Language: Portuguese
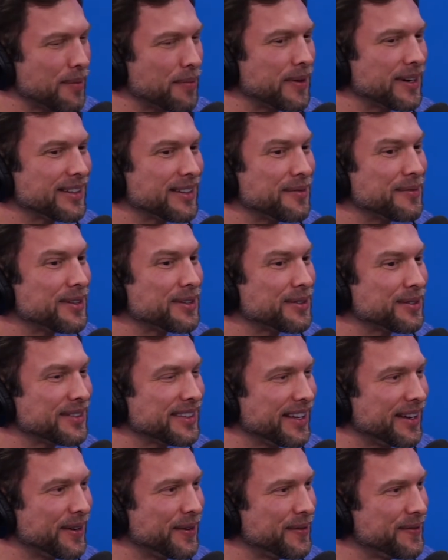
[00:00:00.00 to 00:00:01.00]
Apartamento
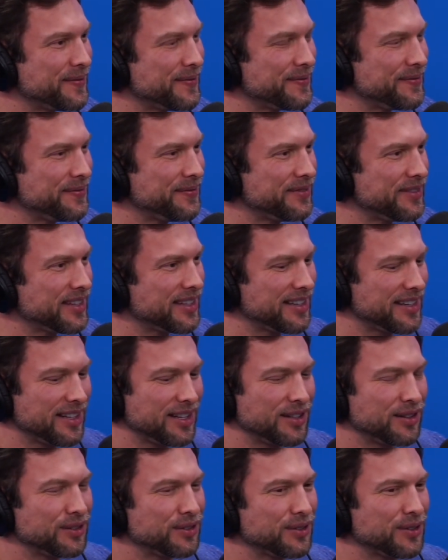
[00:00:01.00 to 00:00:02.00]
tal.
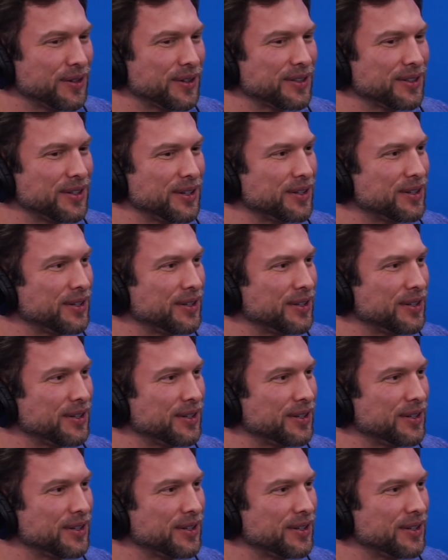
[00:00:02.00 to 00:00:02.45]
Aí na hora que ele